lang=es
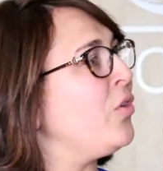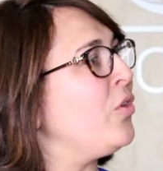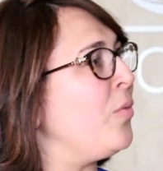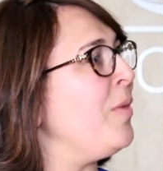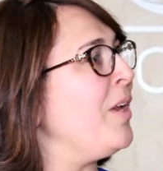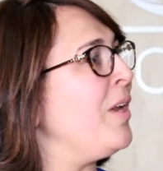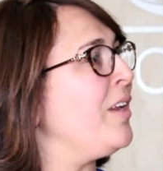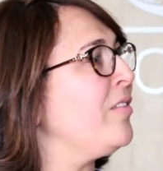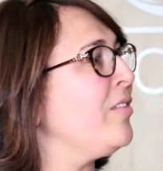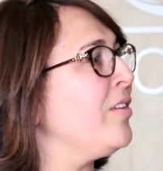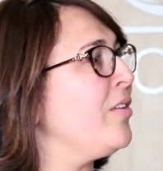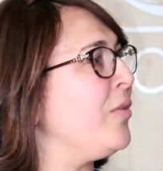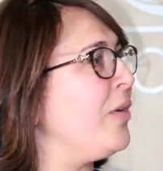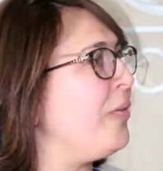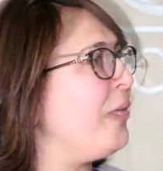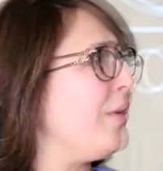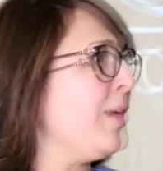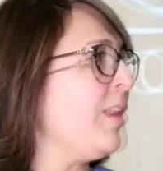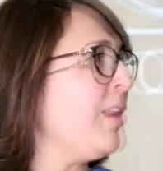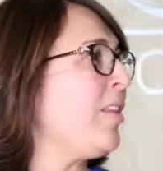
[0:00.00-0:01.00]
2010, que
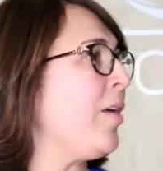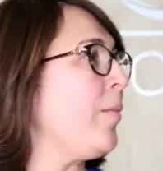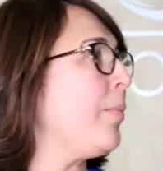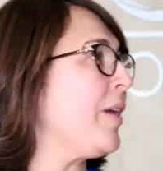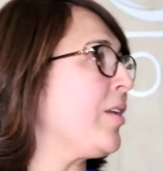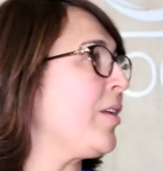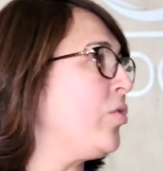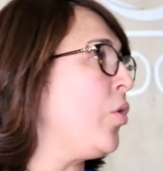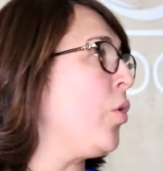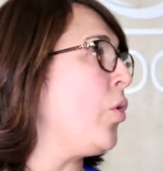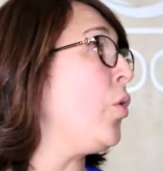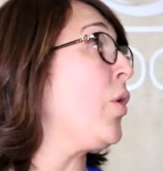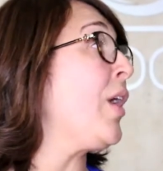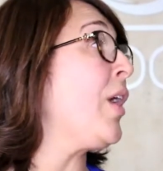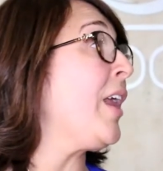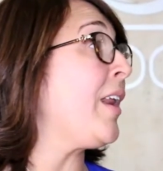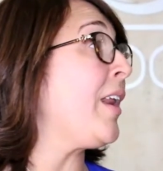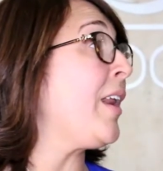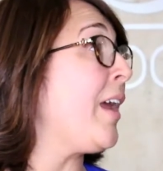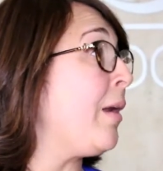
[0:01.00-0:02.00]
realmente impactó,
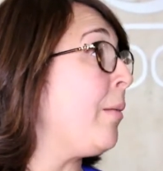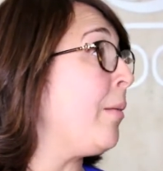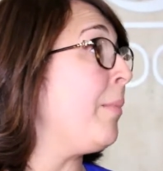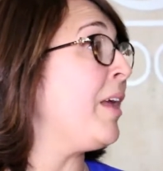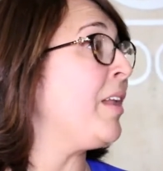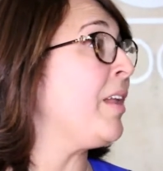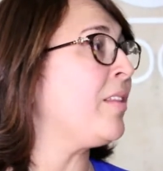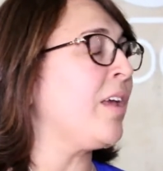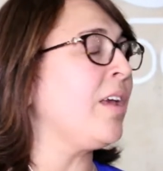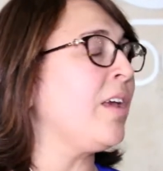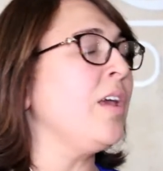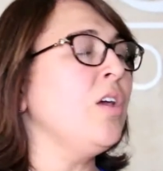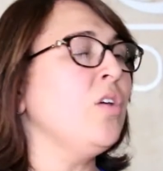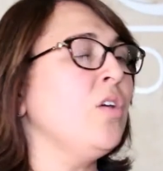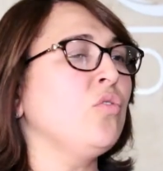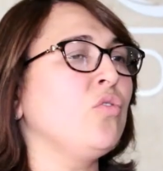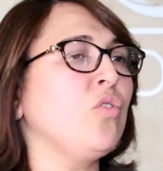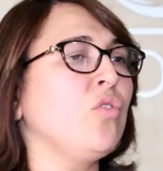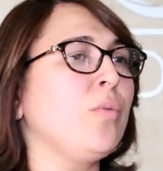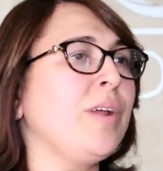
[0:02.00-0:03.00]
lo que realmente
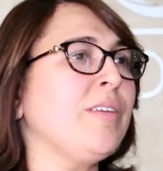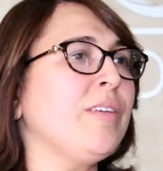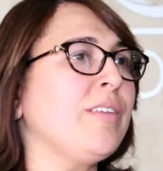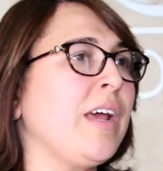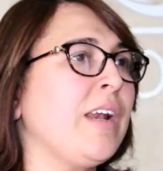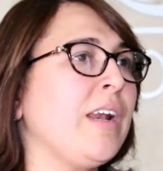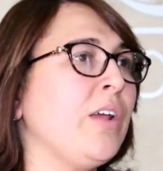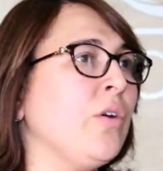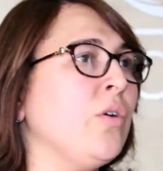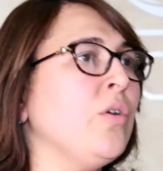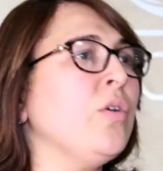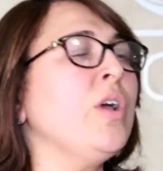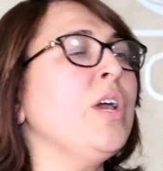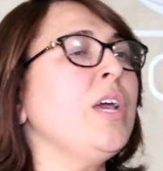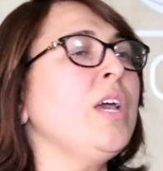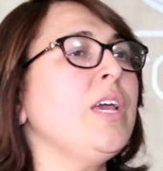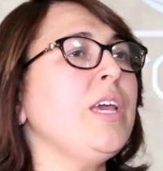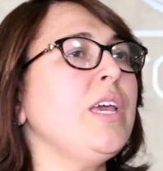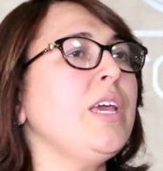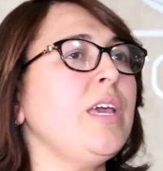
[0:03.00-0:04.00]

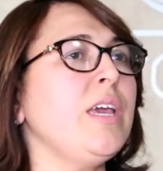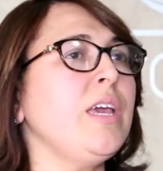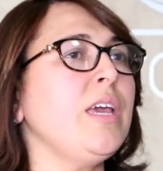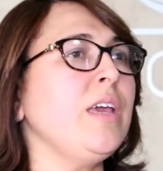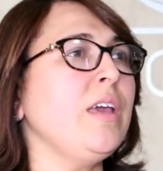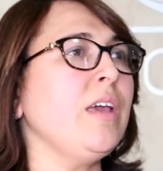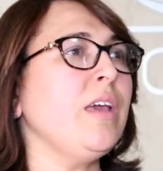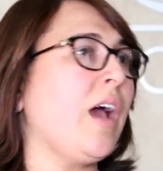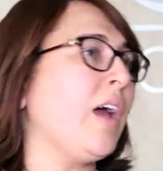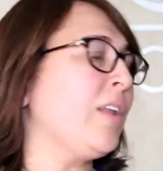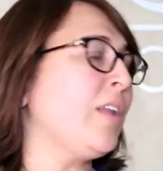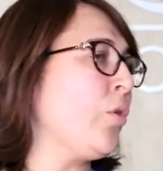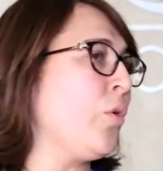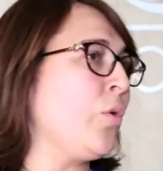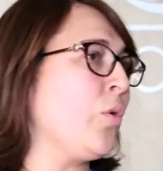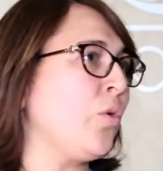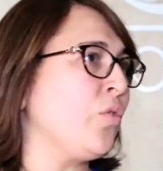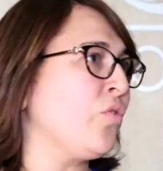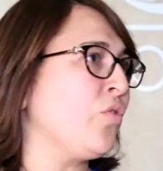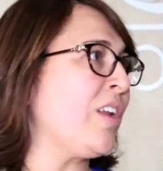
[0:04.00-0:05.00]
sobresalió y a
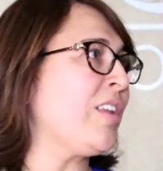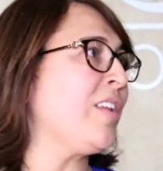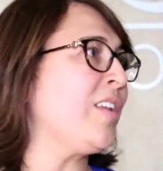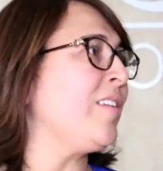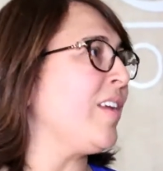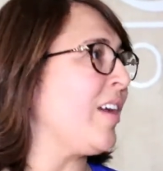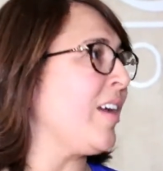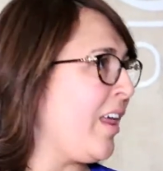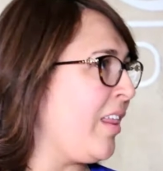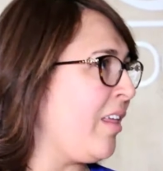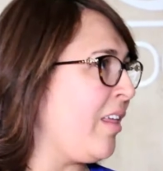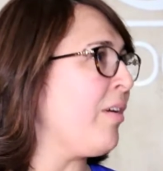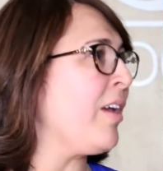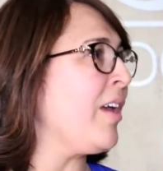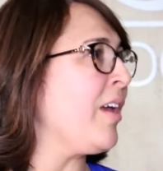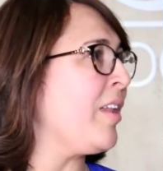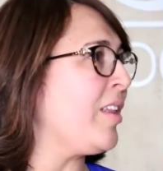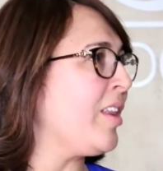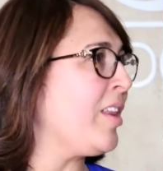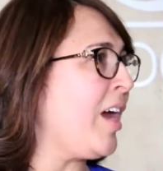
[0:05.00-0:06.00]
todos los artistas que
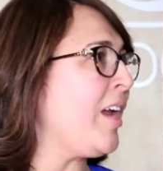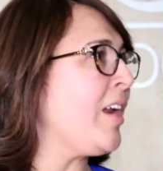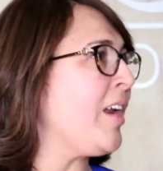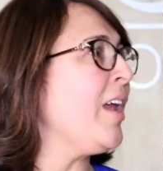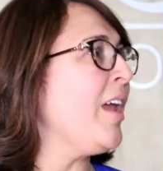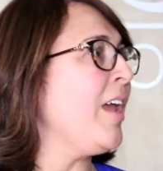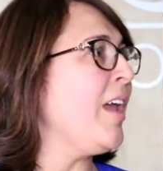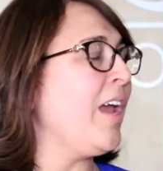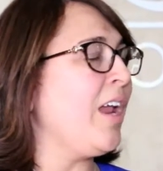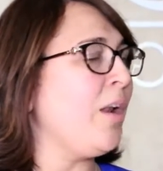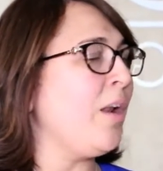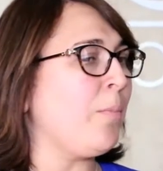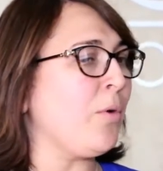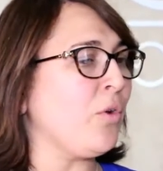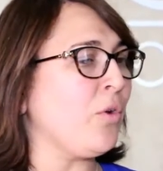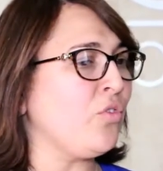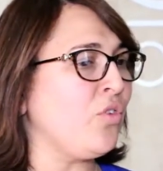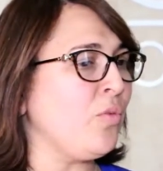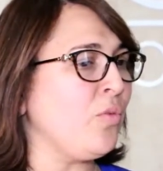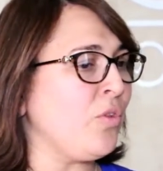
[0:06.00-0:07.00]
deben estar el
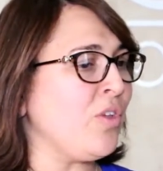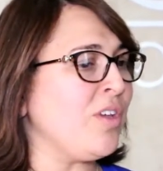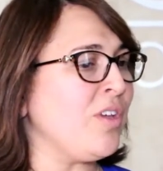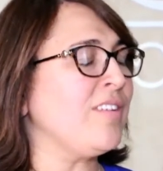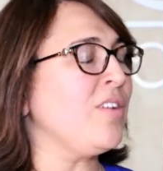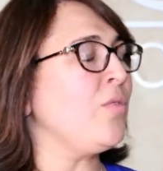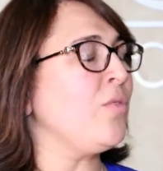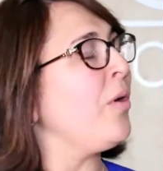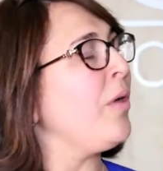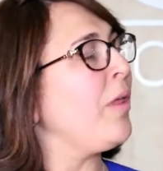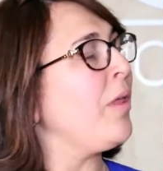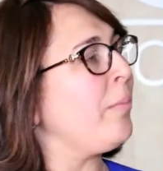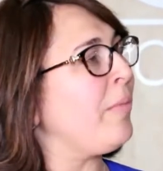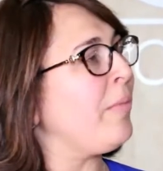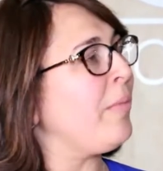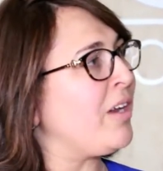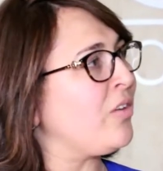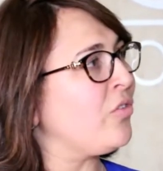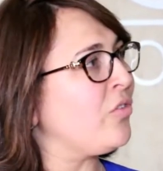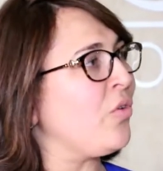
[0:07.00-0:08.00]
próximo 19
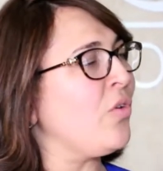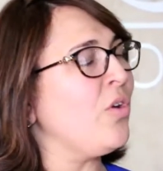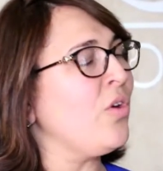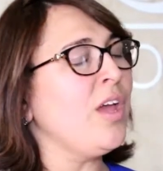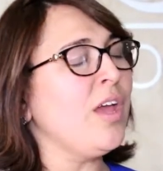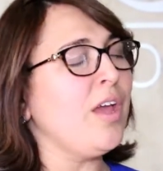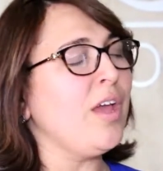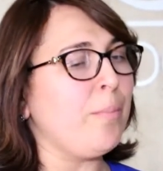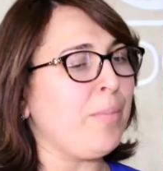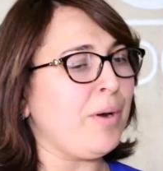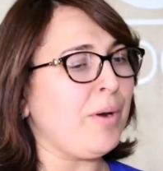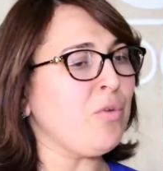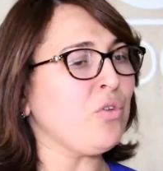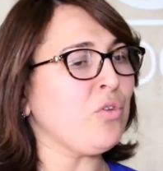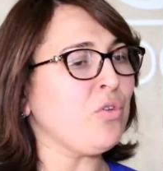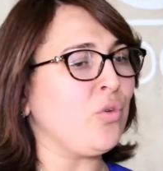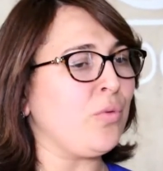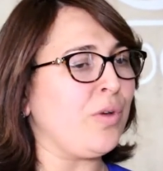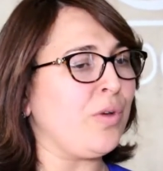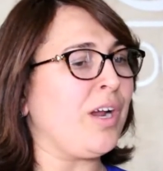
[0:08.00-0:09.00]
de marzo en
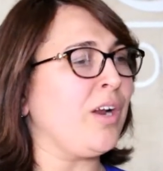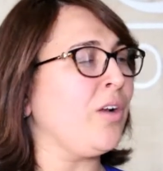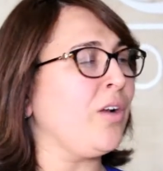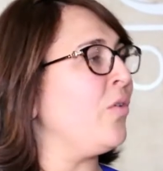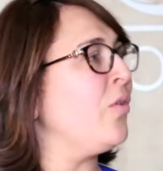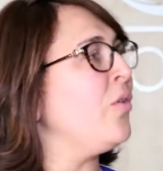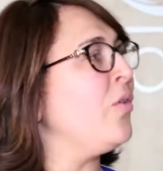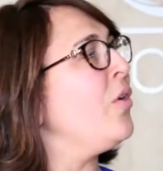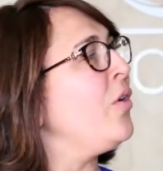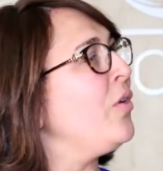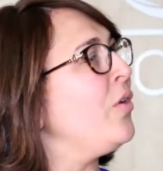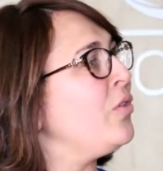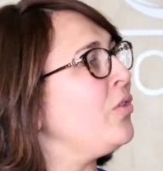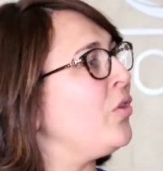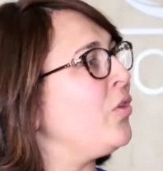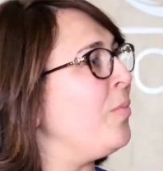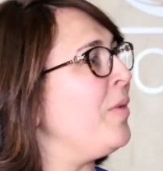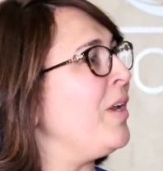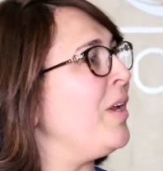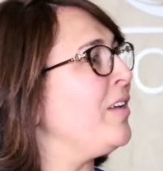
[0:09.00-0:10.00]
Premio Soberano
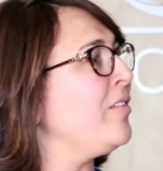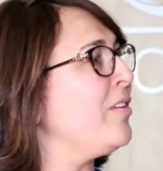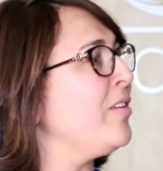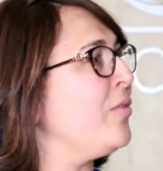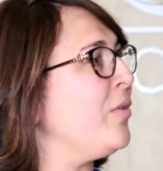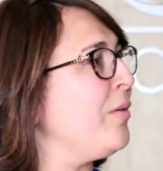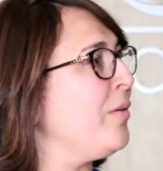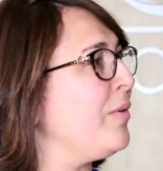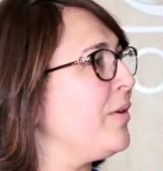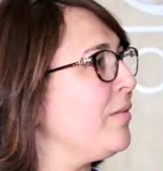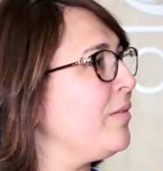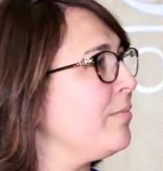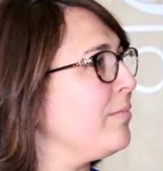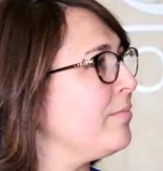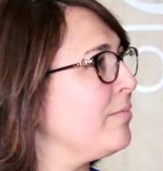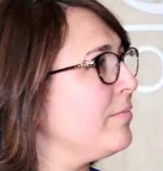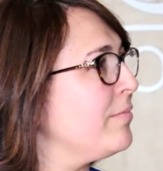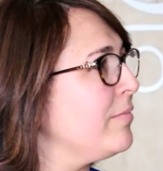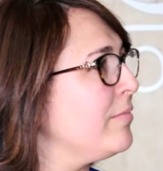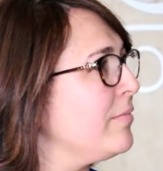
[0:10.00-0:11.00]
2019.
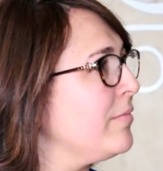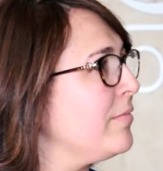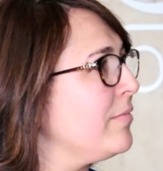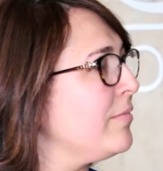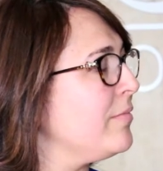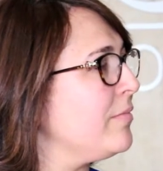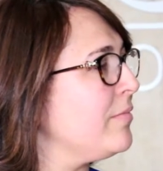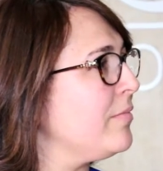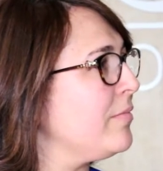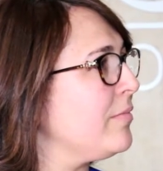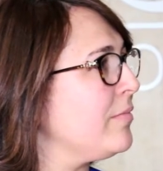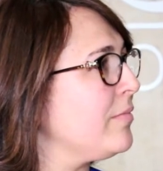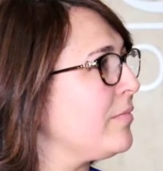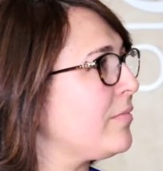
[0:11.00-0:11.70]
Excelente.